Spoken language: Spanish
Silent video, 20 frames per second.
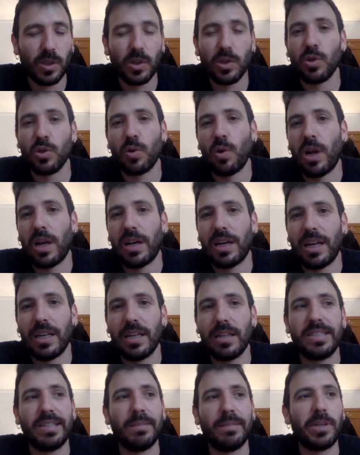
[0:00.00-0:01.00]
yo con la
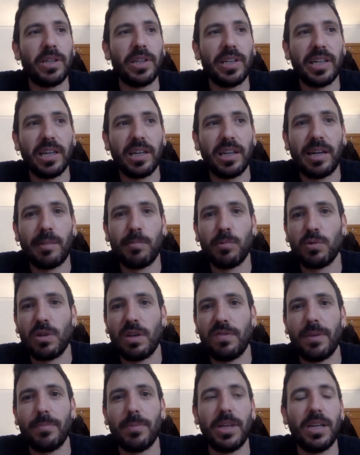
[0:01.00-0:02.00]
raíz siempre dije que éramos una
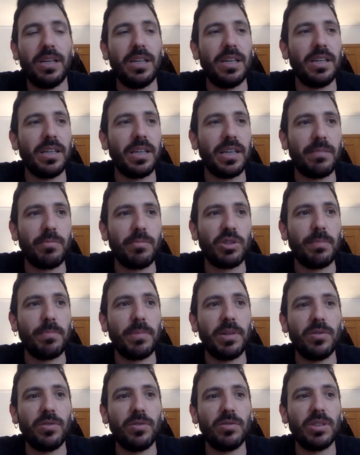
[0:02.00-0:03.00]
familia y que éramos
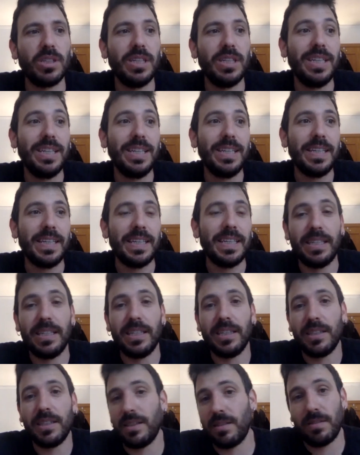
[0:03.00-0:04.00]
amigos
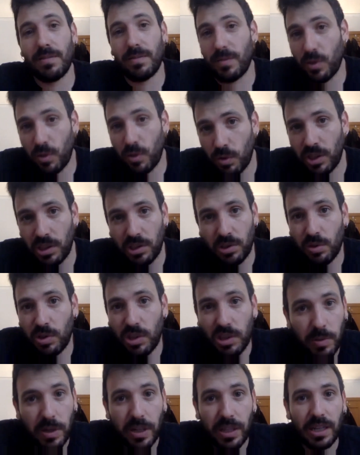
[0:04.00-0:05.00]
y con estos
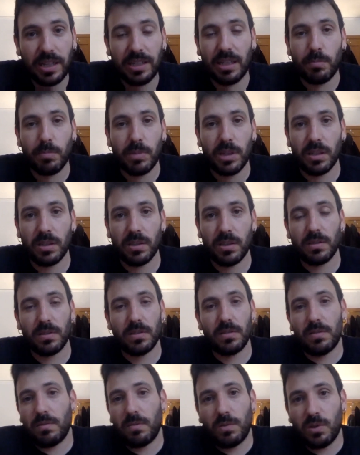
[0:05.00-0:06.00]
es verdad que también
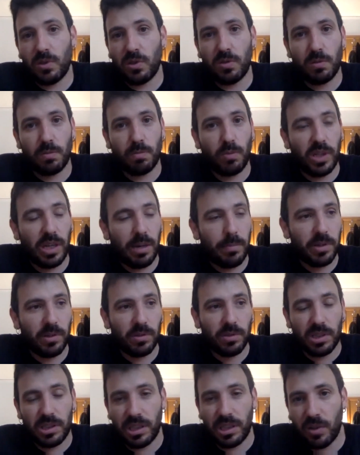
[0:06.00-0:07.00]
son muy amigos
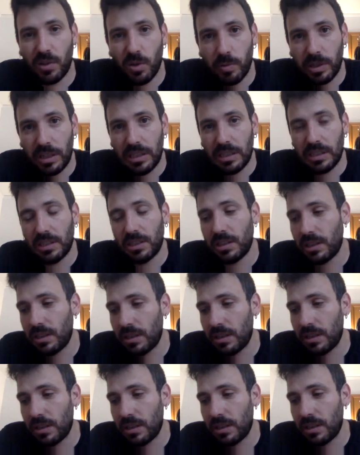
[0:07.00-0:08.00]
desde jóvenes
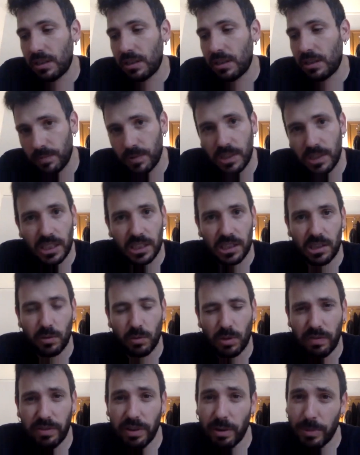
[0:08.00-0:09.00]
y sigue
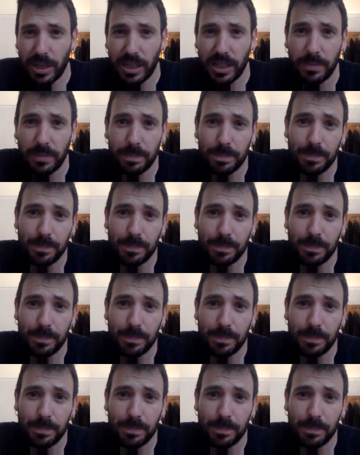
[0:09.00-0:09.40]
siendo una familia.